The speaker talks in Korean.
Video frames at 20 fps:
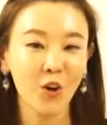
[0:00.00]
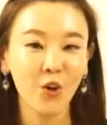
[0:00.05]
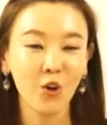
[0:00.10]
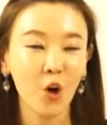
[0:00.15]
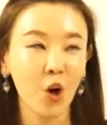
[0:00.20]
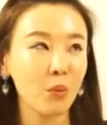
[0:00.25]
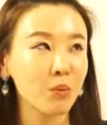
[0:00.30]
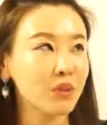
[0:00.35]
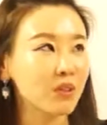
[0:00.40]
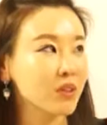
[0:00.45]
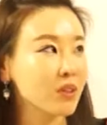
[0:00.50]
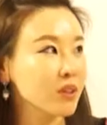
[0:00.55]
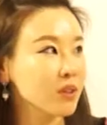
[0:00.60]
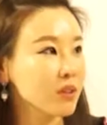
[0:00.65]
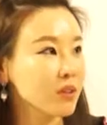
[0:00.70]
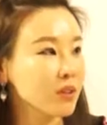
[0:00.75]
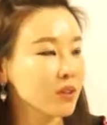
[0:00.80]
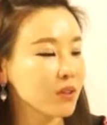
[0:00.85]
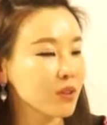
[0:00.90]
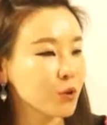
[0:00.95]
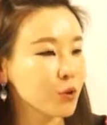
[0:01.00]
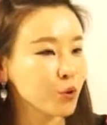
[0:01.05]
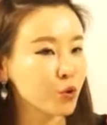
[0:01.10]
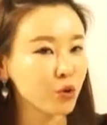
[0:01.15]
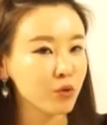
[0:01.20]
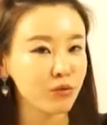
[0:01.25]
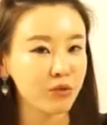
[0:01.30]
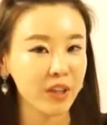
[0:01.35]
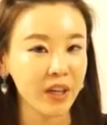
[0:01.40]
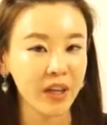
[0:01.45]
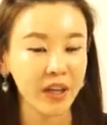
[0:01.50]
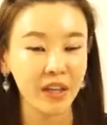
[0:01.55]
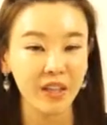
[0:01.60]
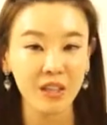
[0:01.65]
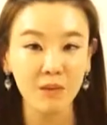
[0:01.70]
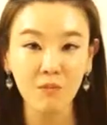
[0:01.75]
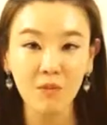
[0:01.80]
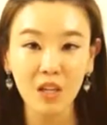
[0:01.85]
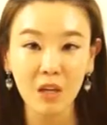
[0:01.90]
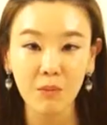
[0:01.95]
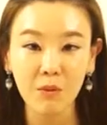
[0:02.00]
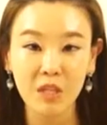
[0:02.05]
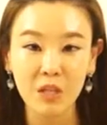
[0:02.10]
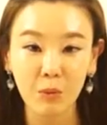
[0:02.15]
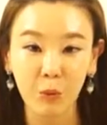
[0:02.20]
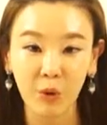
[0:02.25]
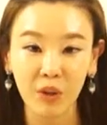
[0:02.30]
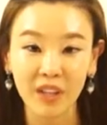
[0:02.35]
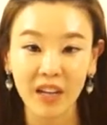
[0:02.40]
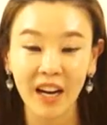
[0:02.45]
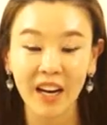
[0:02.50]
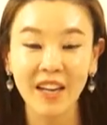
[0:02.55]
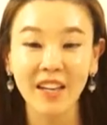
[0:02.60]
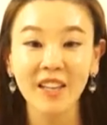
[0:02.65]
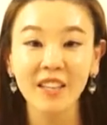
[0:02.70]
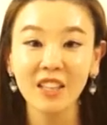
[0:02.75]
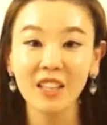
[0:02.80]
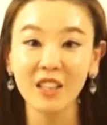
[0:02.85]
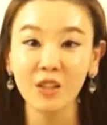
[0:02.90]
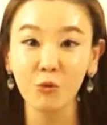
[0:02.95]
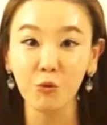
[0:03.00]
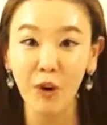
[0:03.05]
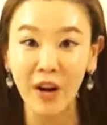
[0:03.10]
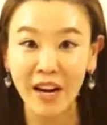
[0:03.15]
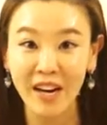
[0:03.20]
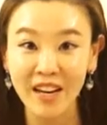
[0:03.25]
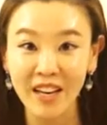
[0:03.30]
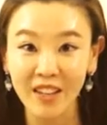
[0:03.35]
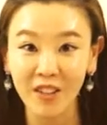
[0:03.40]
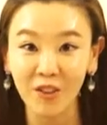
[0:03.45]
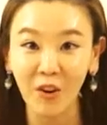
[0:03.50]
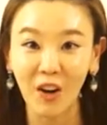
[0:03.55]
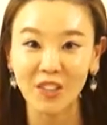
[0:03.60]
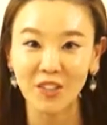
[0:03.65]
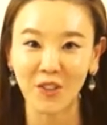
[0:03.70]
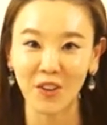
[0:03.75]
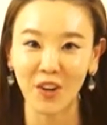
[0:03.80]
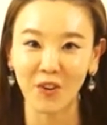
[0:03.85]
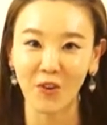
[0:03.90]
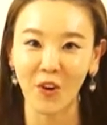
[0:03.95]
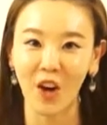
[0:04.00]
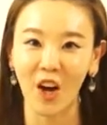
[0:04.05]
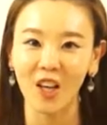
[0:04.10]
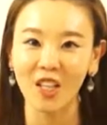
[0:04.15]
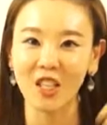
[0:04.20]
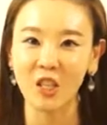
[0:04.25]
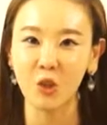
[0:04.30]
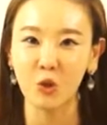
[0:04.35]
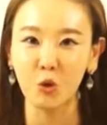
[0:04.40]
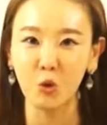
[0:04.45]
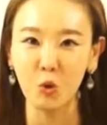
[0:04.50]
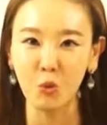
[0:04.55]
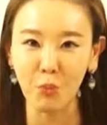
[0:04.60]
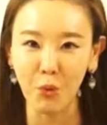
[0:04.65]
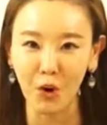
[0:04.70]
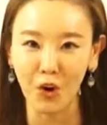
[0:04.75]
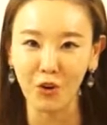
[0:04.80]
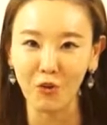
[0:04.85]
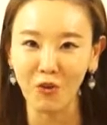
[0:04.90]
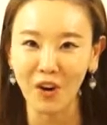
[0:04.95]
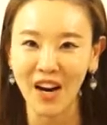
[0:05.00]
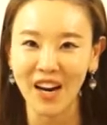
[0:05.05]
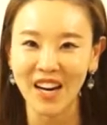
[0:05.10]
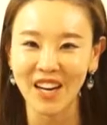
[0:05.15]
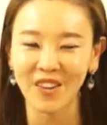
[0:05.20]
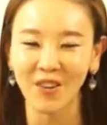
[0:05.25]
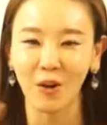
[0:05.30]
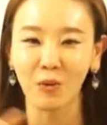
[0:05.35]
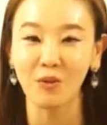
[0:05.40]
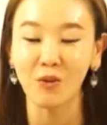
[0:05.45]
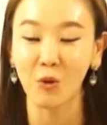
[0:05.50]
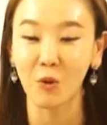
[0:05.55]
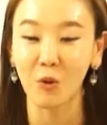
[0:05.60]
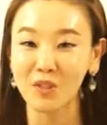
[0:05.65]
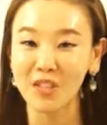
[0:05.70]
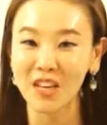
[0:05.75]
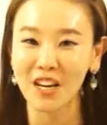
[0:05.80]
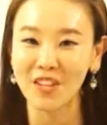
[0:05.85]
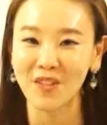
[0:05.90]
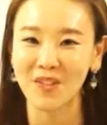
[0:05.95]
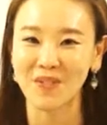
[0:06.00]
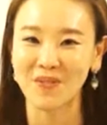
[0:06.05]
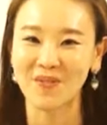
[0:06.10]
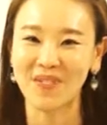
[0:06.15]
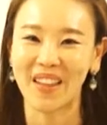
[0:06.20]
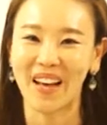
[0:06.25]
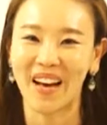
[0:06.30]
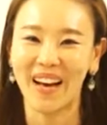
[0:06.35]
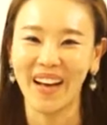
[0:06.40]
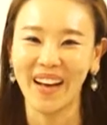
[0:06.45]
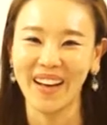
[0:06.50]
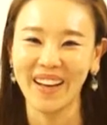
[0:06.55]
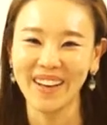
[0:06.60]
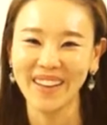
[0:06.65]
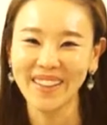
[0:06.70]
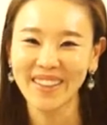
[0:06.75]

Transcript: 여러분. 여러분, 그 유튜브에 김생민 씨 보니까 great 이거 하시더라고요. Super great. 여러분, 잘하셨습니다.